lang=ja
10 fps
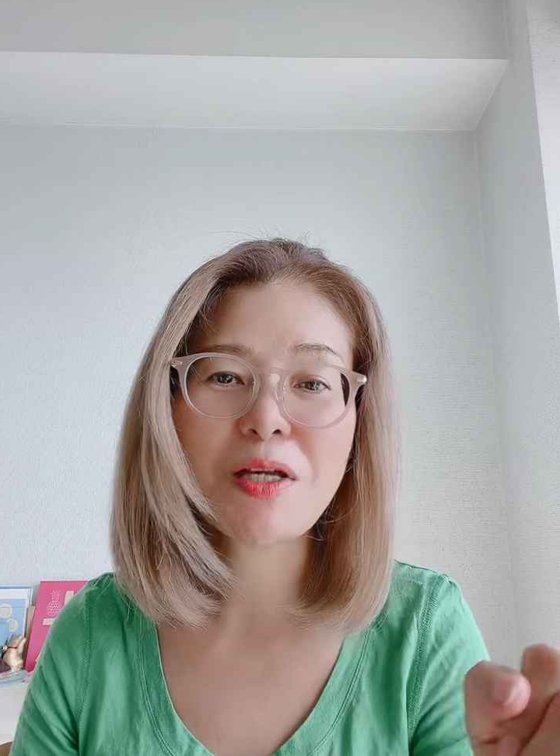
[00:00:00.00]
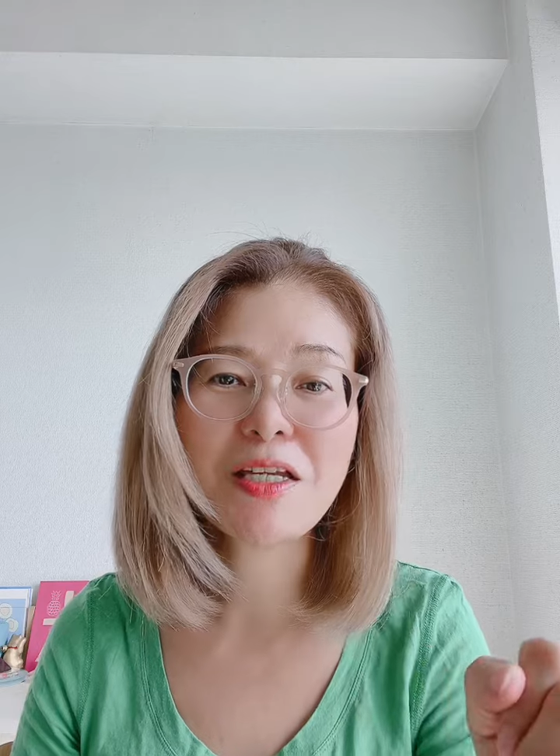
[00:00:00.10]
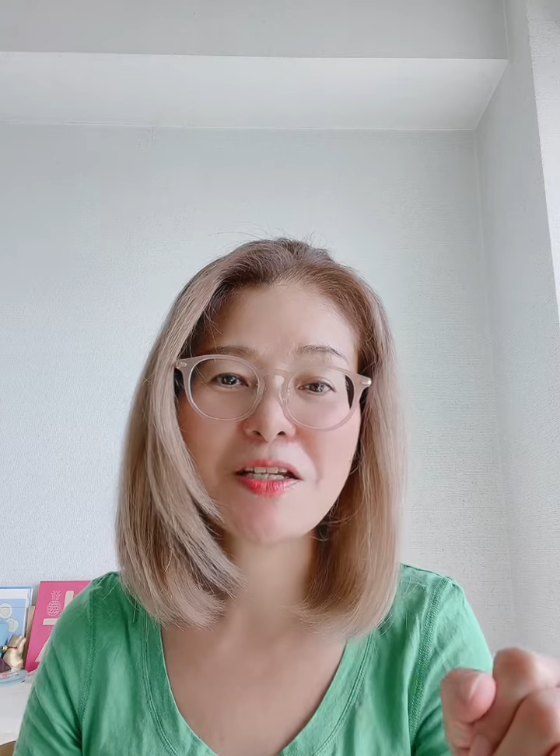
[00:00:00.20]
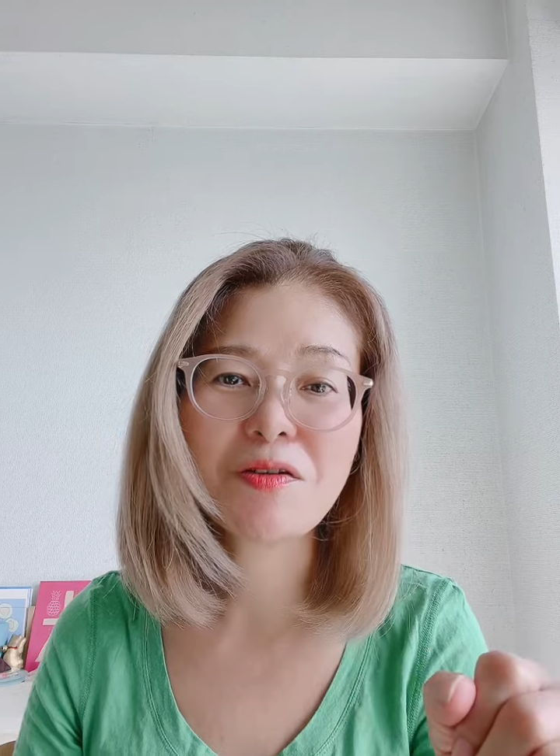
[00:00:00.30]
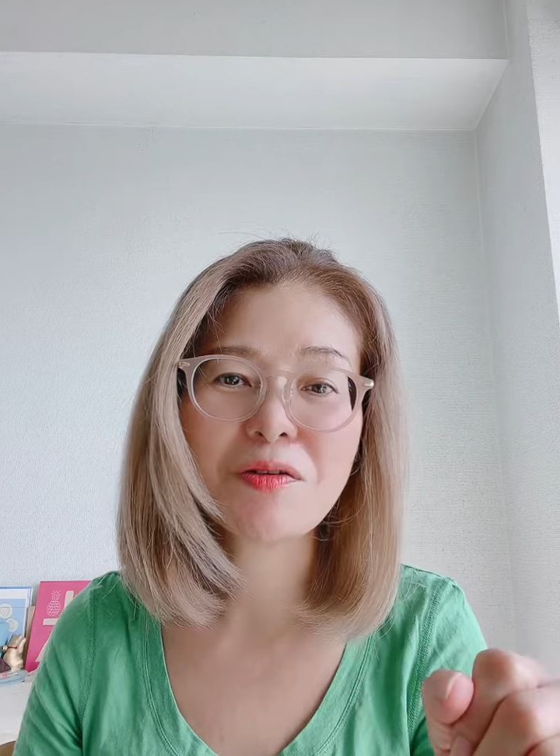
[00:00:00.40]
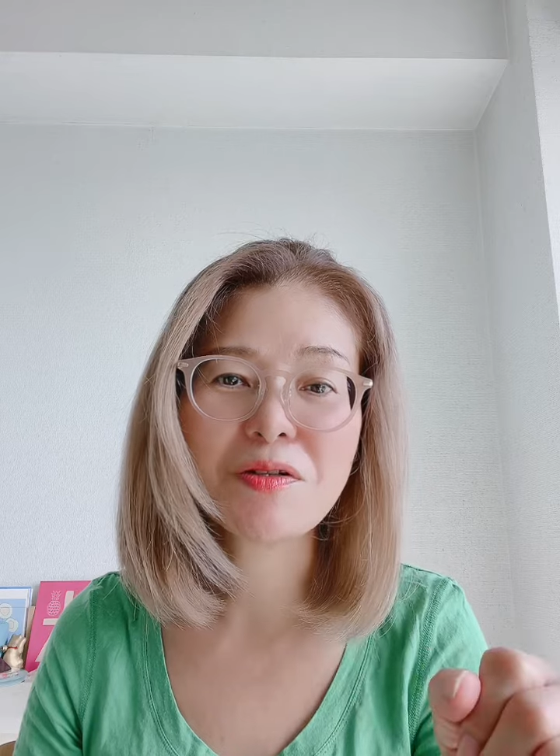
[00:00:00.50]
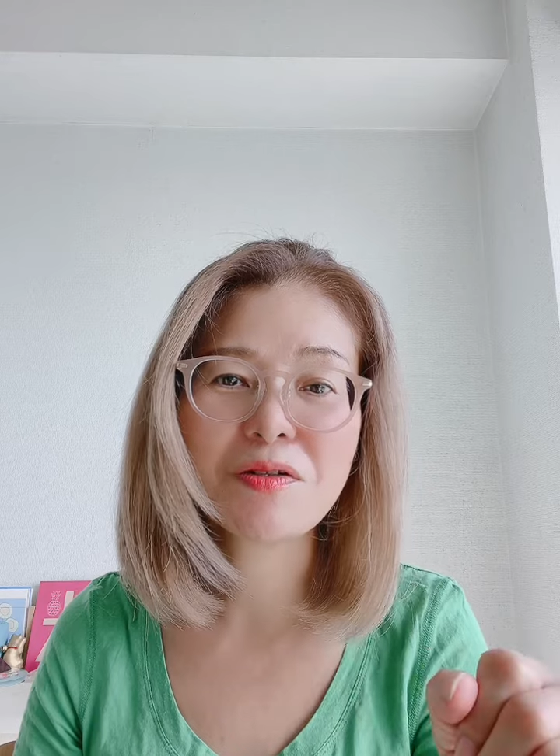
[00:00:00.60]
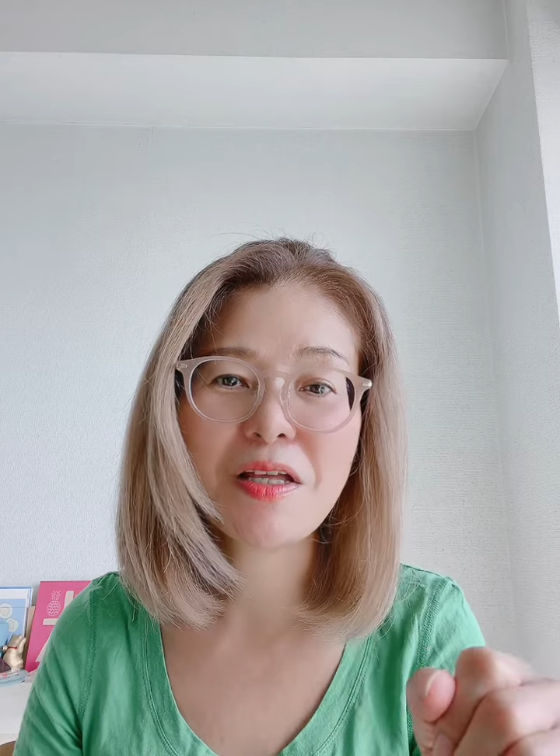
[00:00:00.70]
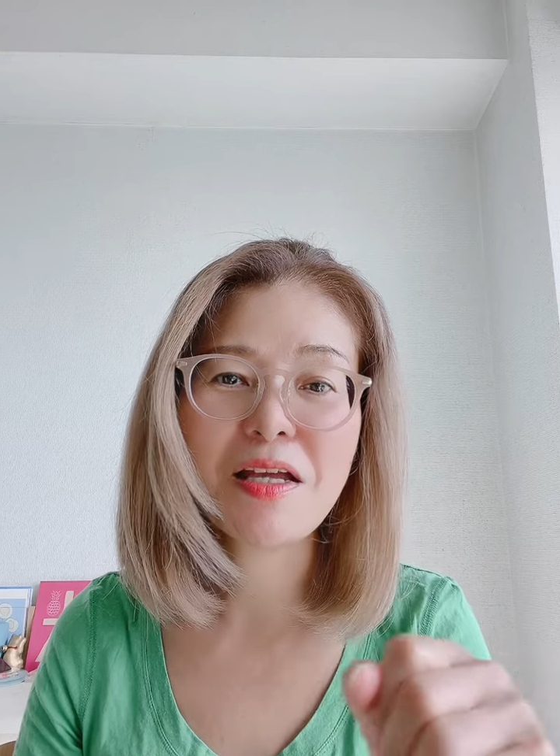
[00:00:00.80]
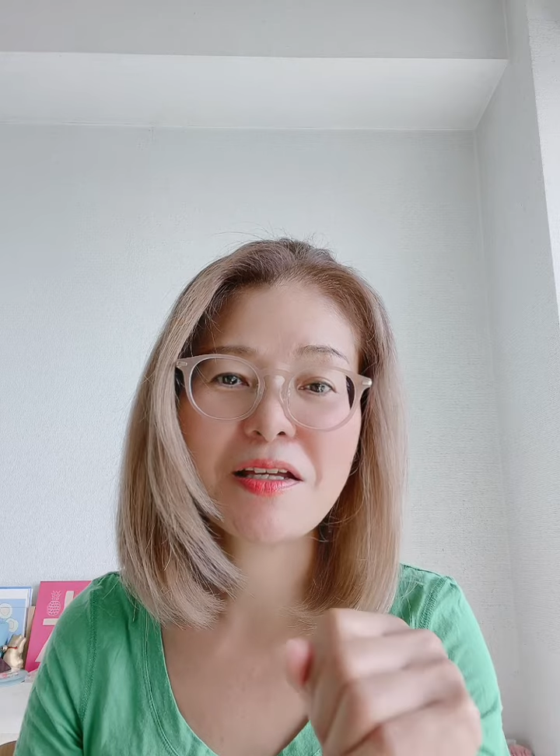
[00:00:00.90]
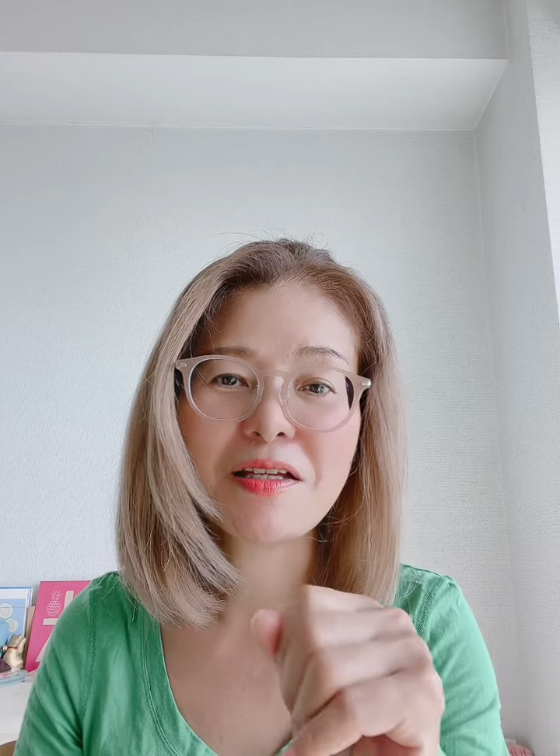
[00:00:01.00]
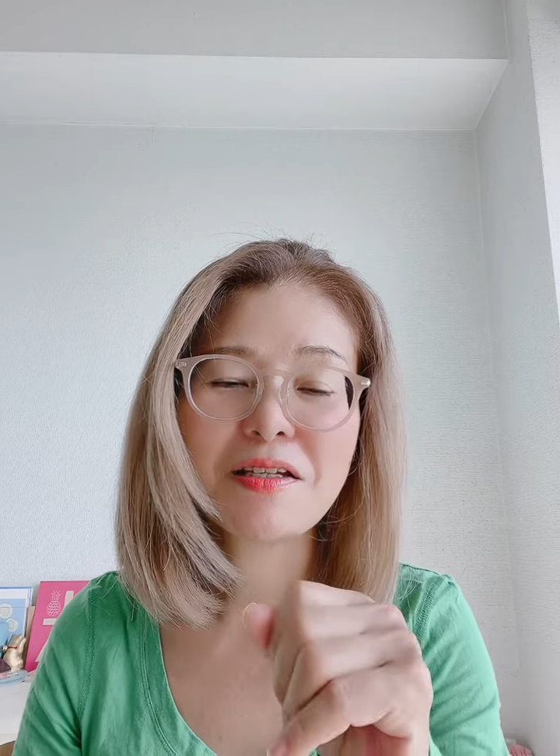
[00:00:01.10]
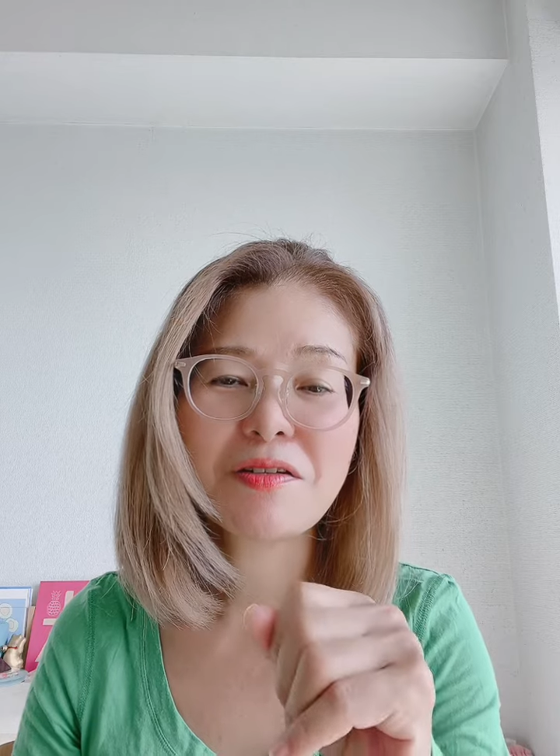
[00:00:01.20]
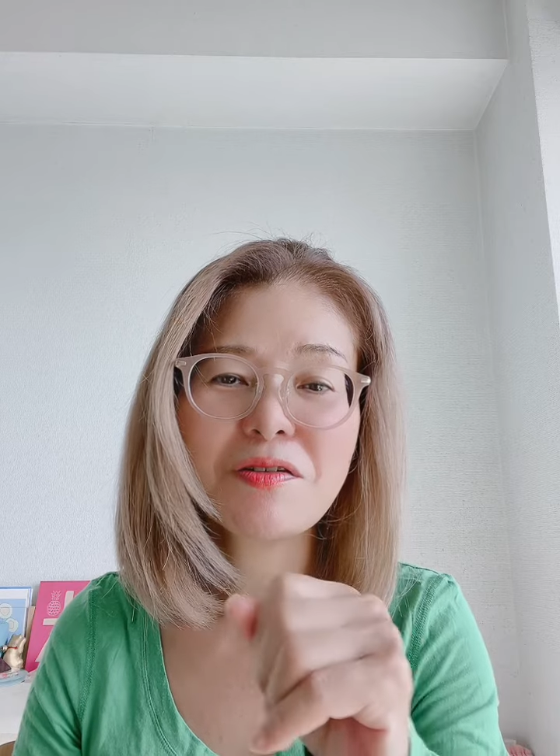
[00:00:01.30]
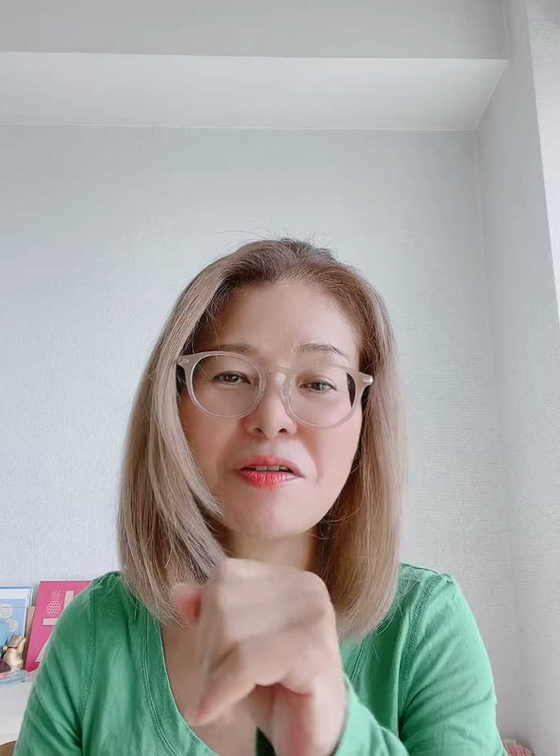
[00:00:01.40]
切りと一緒で
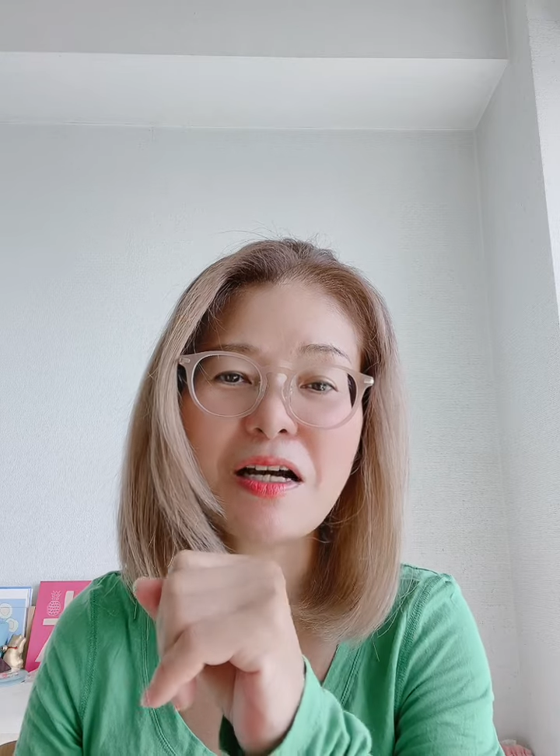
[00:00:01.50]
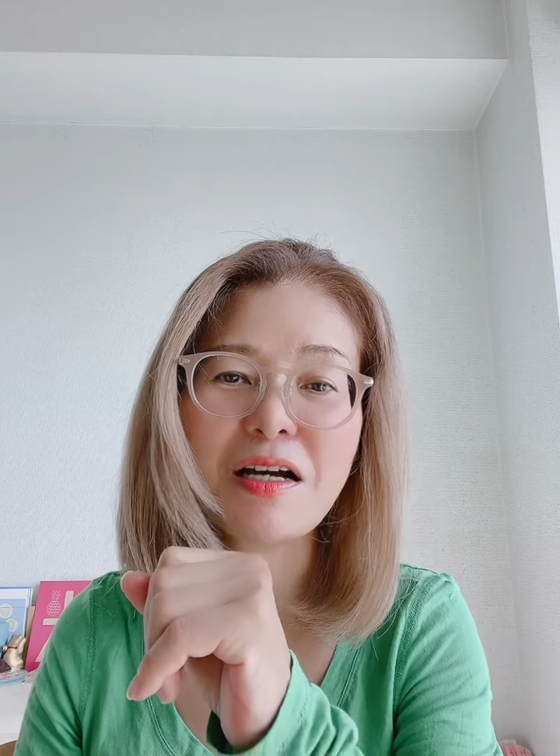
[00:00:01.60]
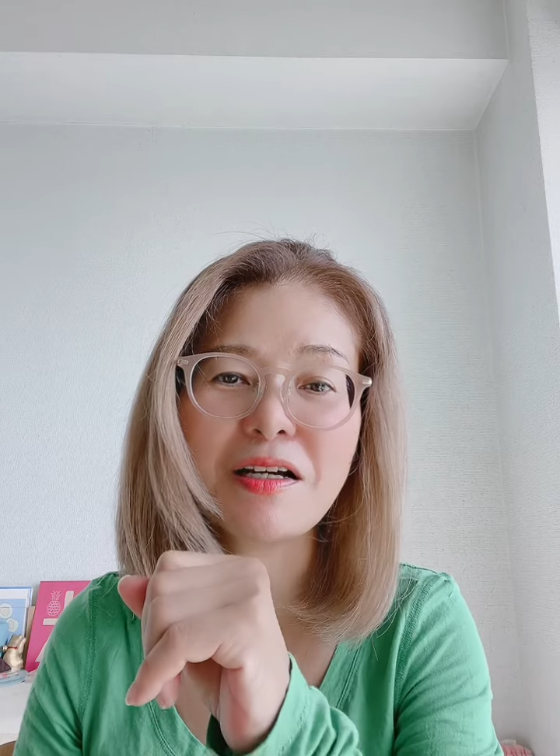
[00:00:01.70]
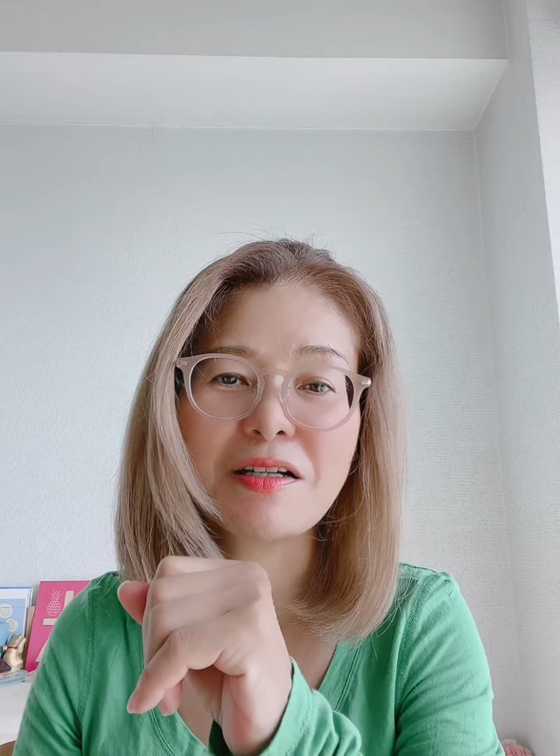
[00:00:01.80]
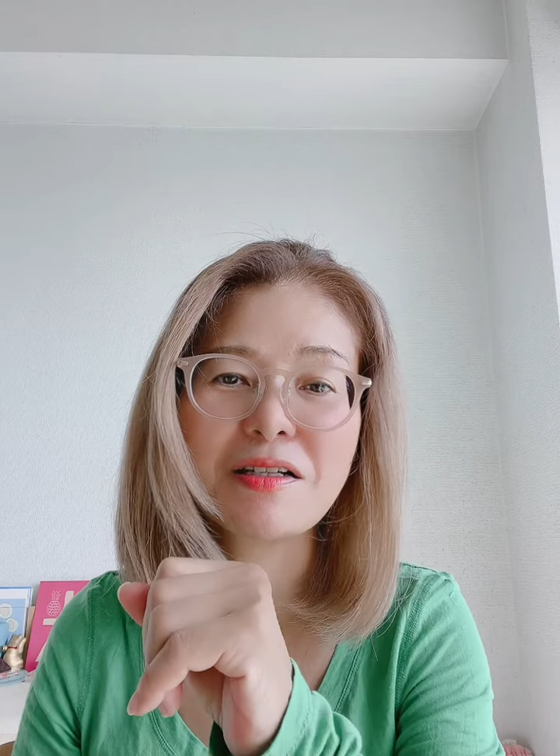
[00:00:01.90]
空が